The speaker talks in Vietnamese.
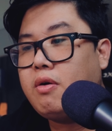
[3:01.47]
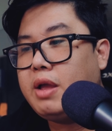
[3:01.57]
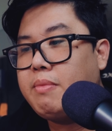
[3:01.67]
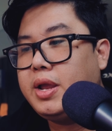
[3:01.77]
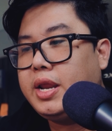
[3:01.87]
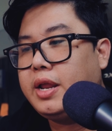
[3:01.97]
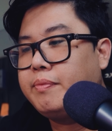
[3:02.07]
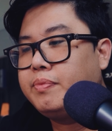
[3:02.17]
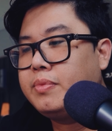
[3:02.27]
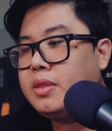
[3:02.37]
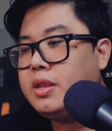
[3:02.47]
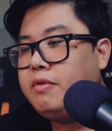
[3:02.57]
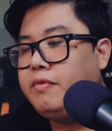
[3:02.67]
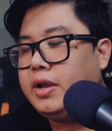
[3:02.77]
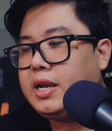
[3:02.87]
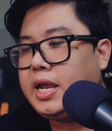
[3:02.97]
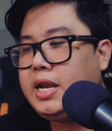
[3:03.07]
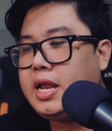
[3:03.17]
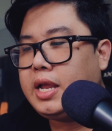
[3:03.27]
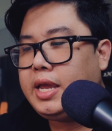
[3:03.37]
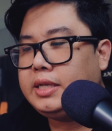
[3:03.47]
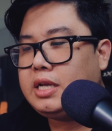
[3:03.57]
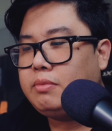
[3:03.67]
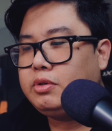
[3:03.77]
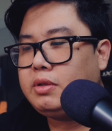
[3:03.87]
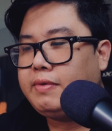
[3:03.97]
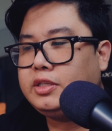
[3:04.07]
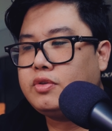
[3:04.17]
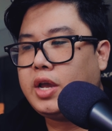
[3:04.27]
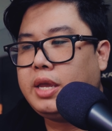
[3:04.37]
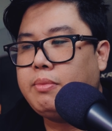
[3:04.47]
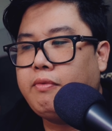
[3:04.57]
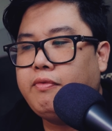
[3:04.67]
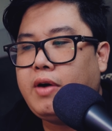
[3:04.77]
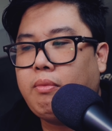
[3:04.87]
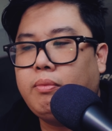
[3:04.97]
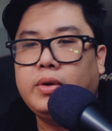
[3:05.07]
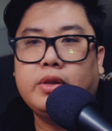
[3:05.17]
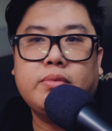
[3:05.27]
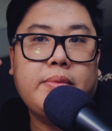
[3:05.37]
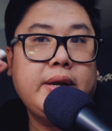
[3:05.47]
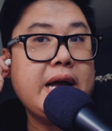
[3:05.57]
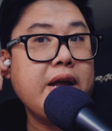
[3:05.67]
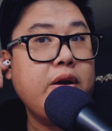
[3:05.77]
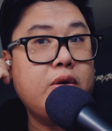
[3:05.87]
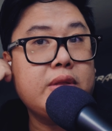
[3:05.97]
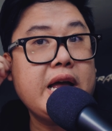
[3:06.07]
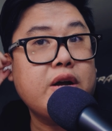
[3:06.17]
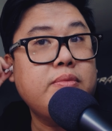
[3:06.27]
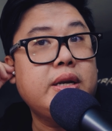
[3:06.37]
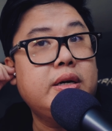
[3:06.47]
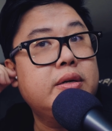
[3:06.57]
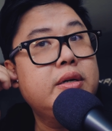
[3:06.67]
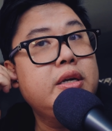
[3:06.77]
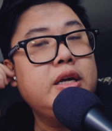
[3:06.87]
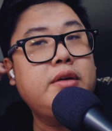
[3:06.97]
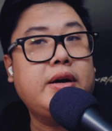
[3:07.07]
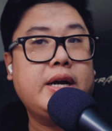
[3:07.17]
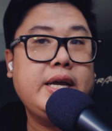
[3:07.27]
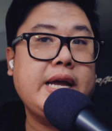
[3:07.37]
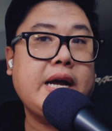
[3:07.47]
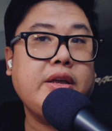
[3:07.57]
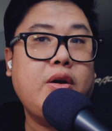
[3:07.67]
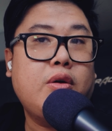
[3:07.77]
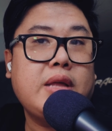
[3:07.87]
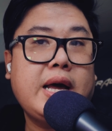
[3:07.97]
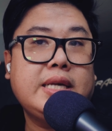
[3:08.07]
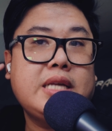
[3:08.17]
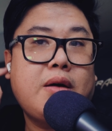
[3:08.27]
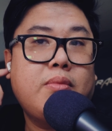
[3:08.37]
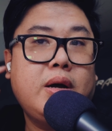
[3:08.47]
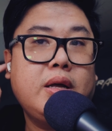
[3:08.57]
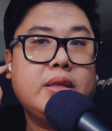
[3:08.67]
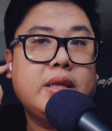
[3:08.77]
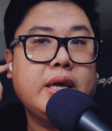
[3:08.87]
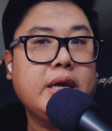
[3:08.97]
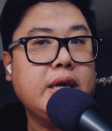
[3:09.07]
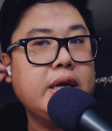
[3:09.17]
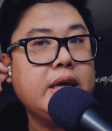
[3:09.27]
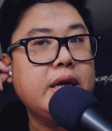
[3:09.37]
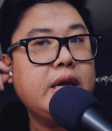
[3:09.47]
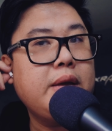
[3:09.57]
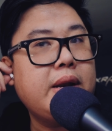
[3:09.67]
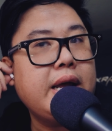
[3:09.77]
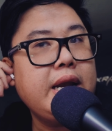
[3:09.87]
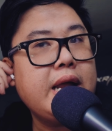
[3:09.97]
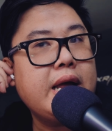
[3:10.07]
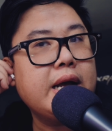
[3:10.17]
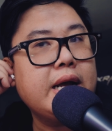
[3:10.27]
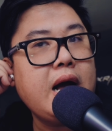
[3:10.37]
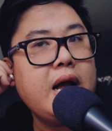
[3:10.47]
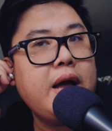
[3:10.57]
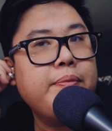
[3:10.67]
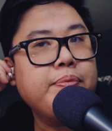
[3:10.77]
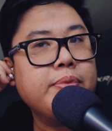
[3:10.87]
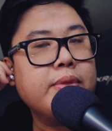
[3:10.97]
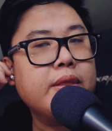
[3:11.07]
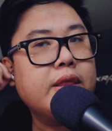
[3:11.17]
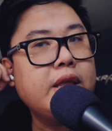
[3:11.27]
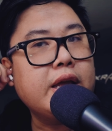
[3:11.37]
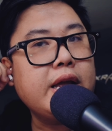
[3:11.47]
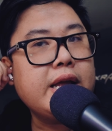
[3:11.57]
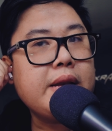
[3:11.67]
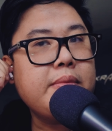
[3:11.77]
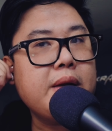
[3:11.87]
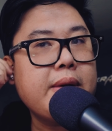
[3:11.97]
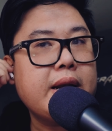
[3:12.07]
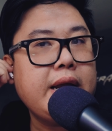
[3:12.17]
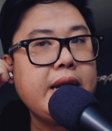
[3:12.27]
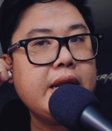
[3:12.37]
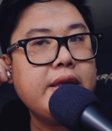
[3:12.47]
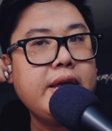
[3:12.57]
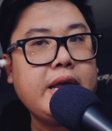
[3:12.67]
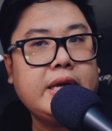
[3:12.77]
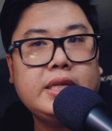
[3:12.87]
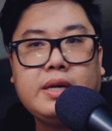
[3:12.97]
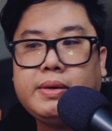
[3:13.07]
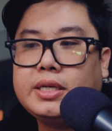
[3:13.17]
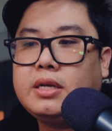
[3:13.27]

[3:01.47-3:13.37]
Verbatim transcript: con AirB này nè, việc lấy ra nghe xong chúng ta phải xoay một vòng chúng ta mới gắn vô lỗ tai của mình được. Và khi gắn vô lỗ tai xong á, thì khi mà lấy ra cất á, thì cái cách mà các bạn lấy ra như thế này thì các bạn sẽ